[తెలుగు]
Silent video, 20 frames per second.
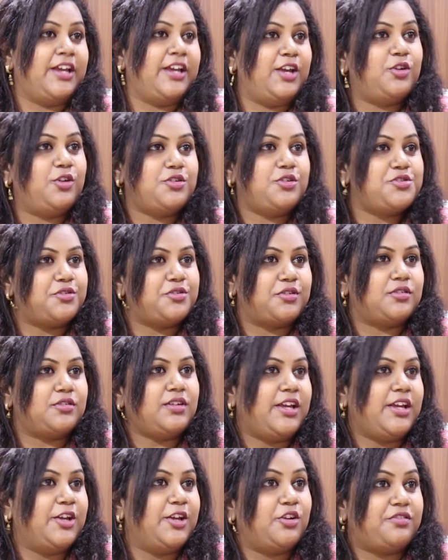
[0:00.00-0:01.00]
హీరో చుట్టూ
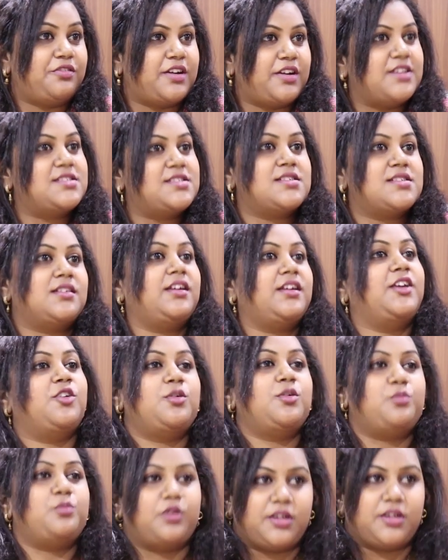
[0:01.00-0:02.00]
హీరో ఫ్రెండ్స్
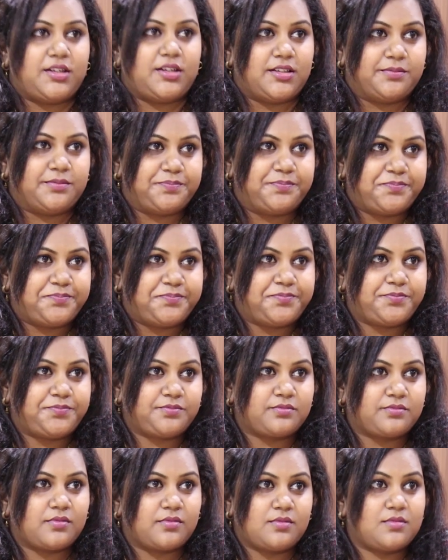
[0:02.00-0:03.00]
హీరోని పొగడ్డం
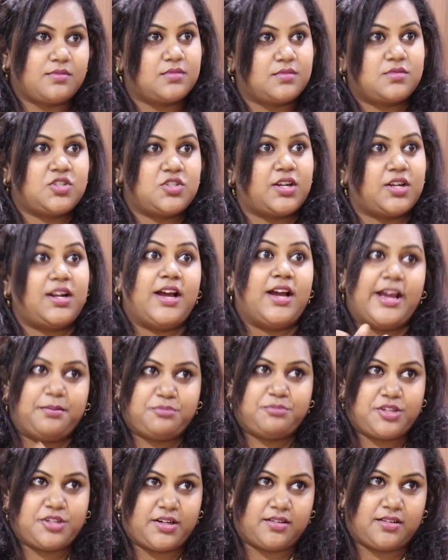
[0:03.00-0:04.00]
చాలా
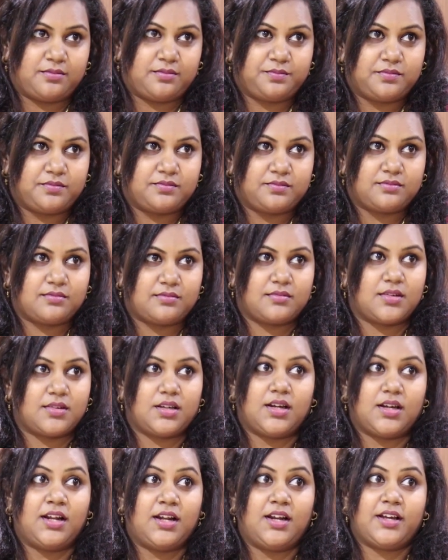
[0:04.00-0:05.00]
హైప్ చేయడం
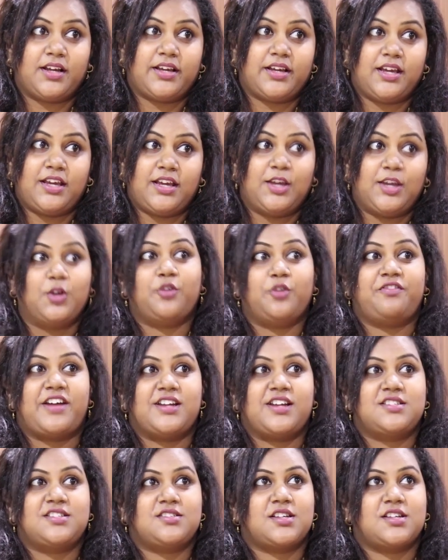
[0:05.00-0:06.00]
అలాగే హీరో
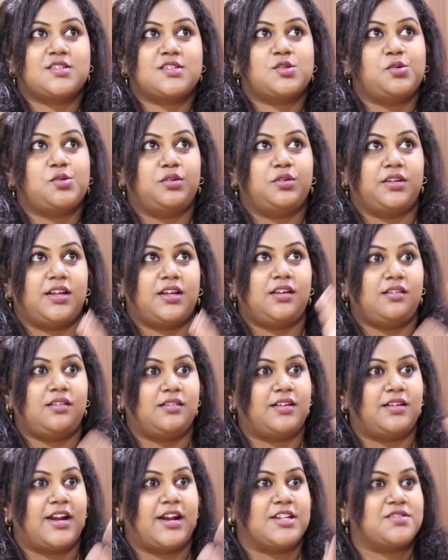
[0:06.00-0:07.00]
ఫైట్స్ చేస్తూ ఉంటే
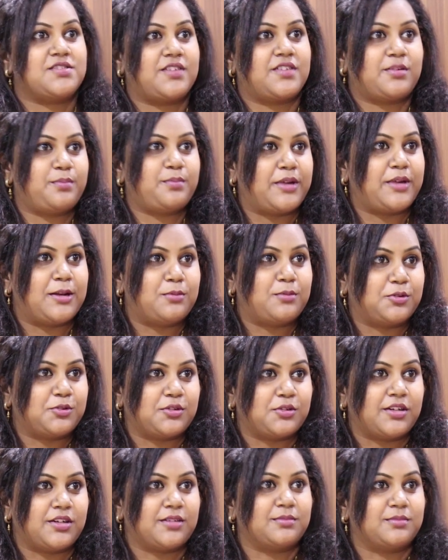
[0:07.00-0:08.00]
ట్రాన్స్ఫారం పేరిపోతూ
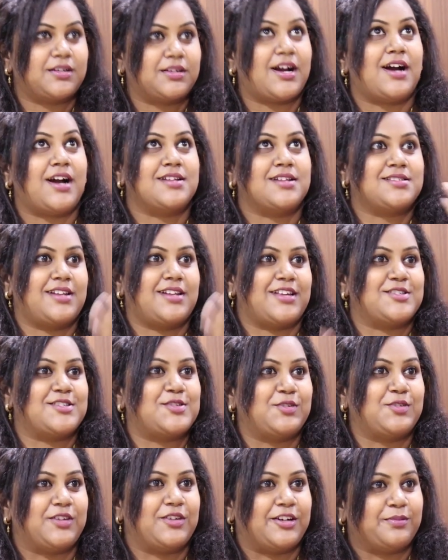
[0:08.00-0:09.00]
ఉండడం కార్స్
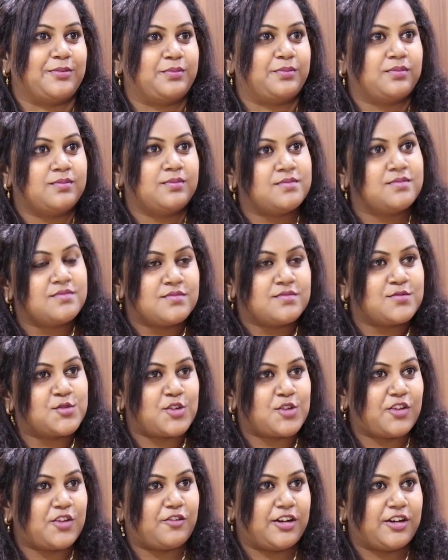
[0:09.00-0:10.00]
లేస్తూ ఉండడం
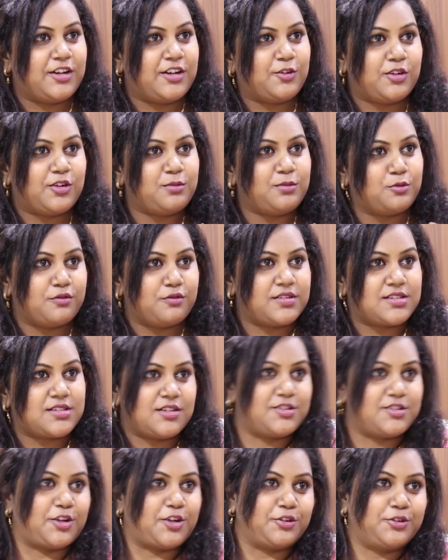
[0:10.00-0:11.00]
సో ఇవన్నీ కూడా
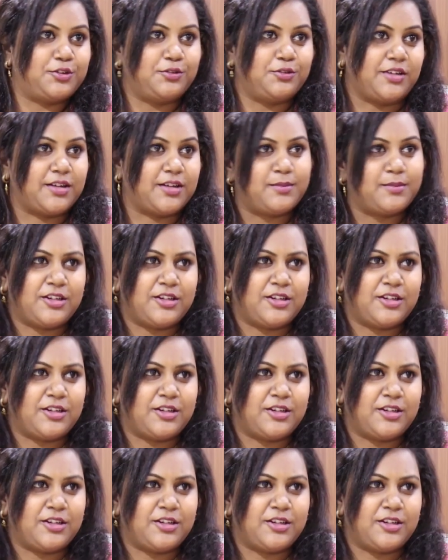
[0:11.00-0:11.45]
మూవీస్లో జరుగుతుంటాయి